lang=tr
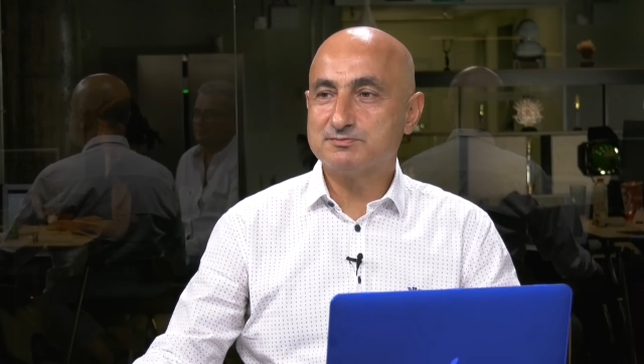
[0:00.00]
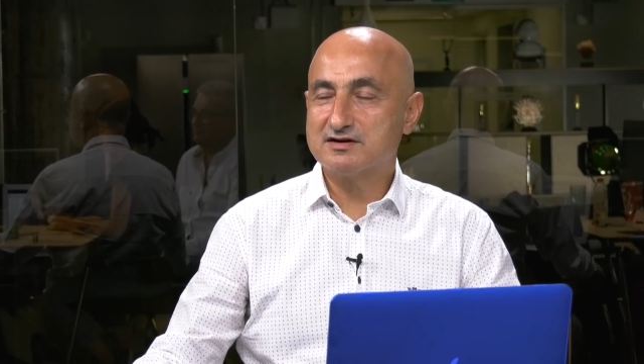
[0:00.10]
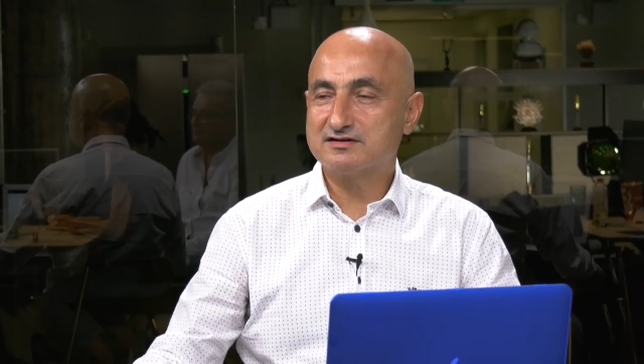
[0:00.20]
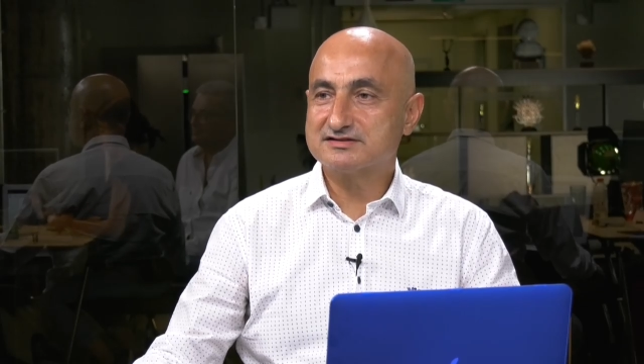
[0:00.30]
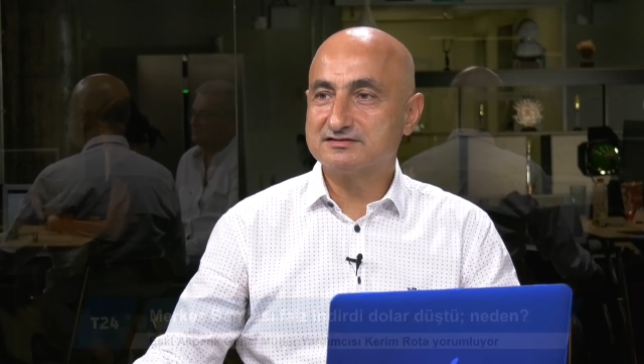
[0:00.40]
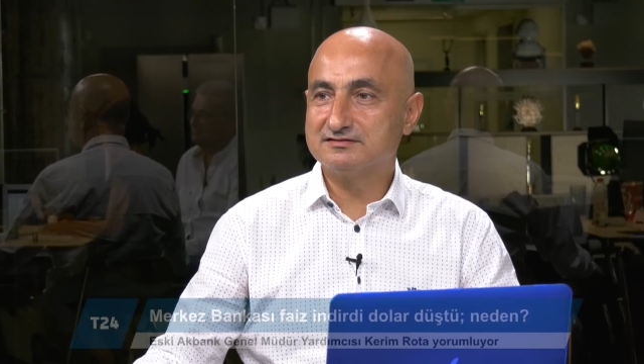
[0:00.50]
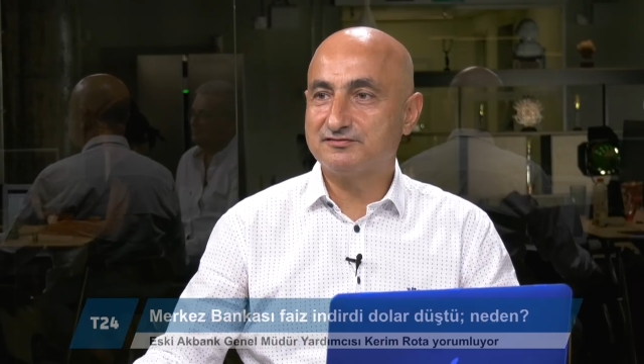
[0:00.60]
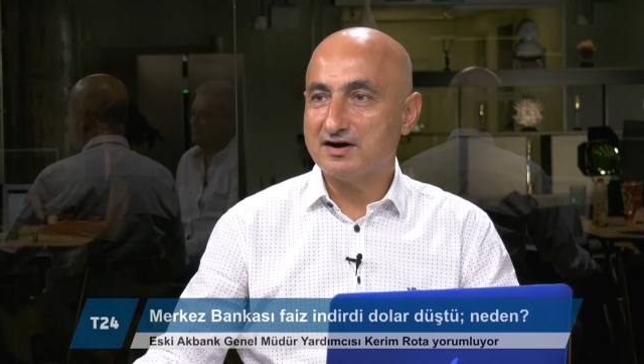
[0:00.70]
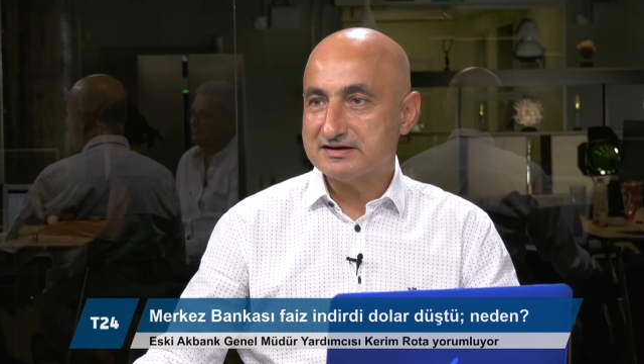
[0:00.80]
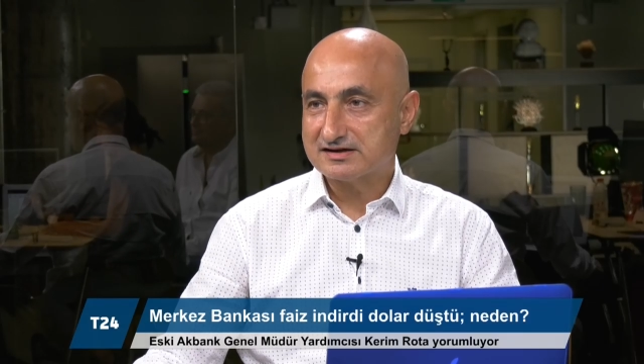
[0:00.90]
Bankası'nın
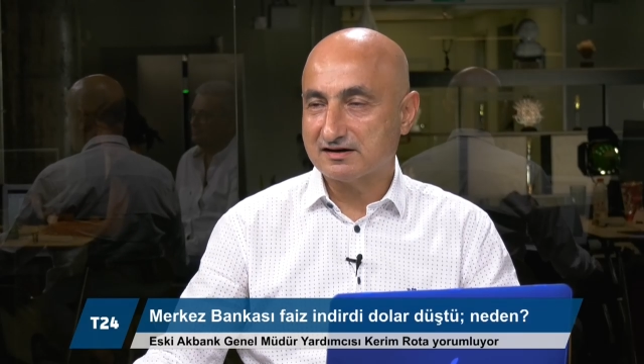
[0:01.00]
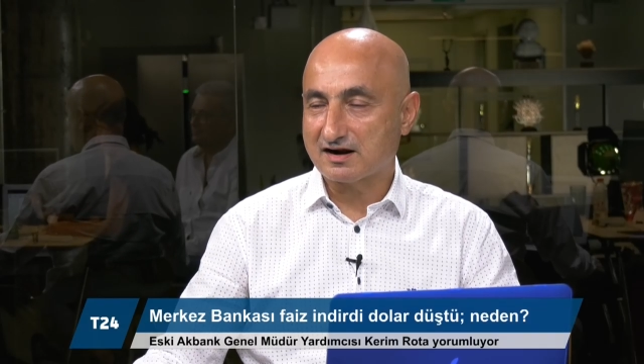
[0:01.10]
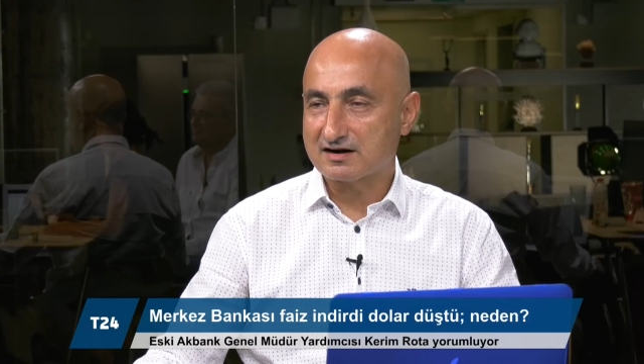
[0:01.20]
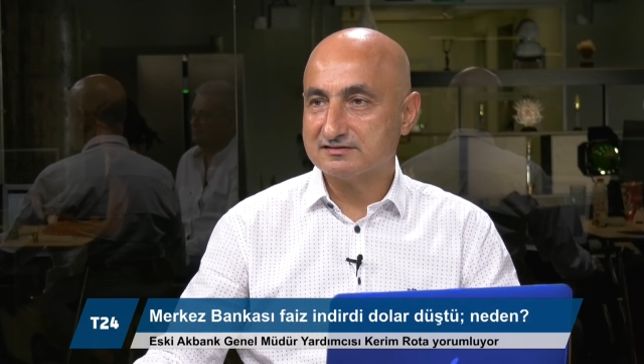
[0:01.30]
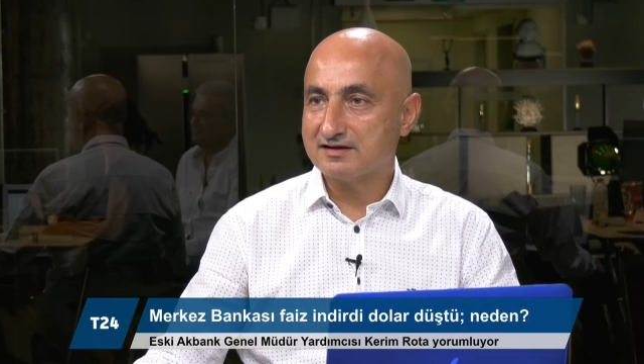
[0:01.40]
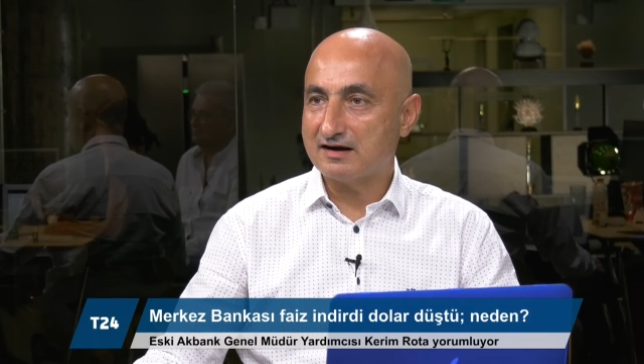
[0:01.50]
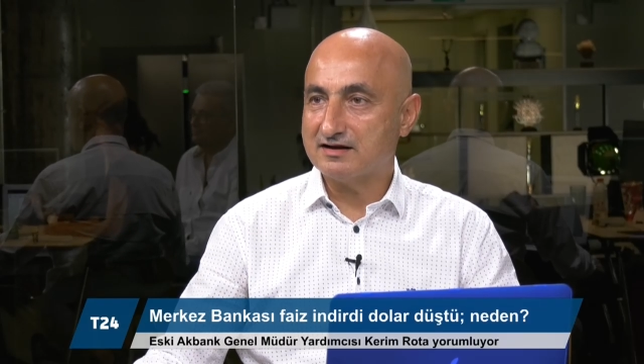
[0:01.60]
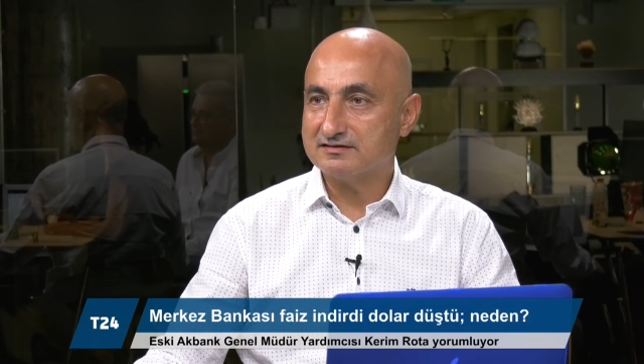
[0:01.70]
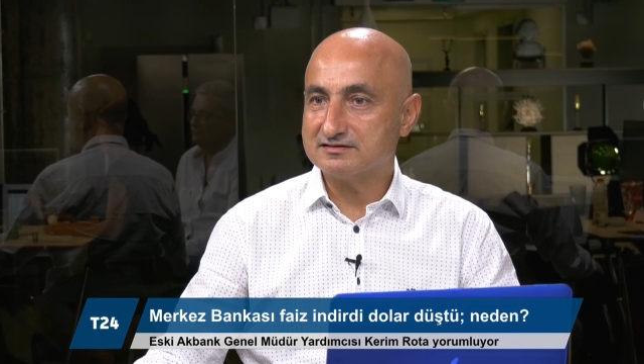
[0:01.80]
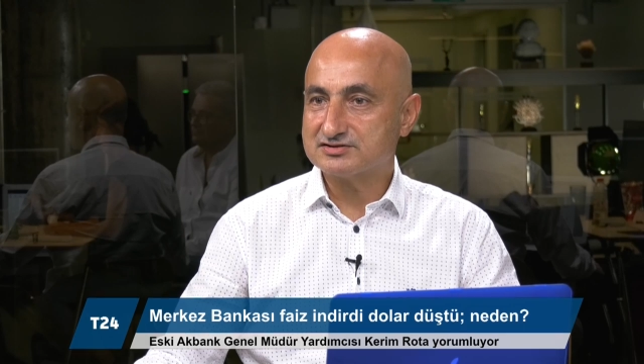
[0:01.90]
faiz kararını
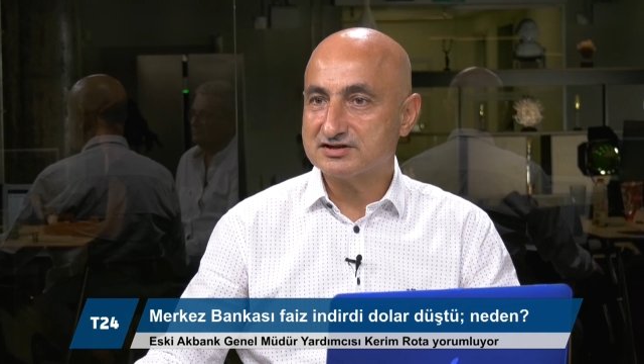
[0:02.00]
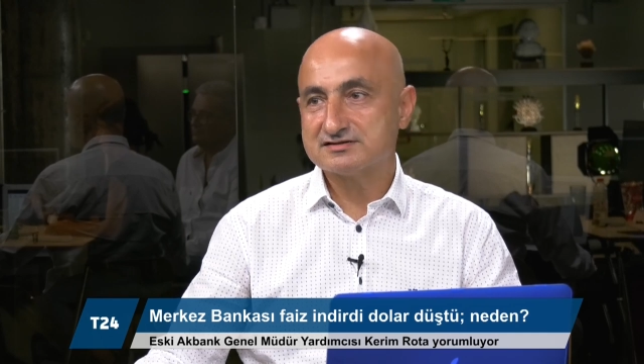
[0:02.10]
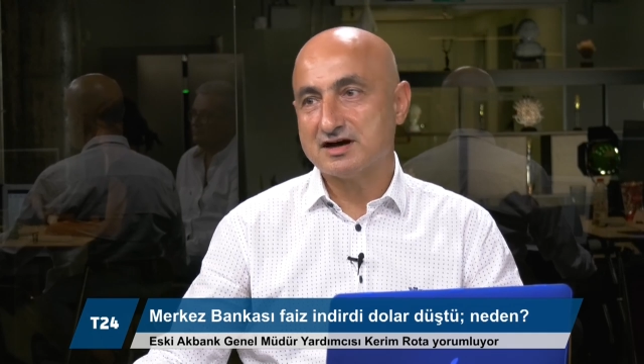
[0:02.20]
değerlendireceğiz.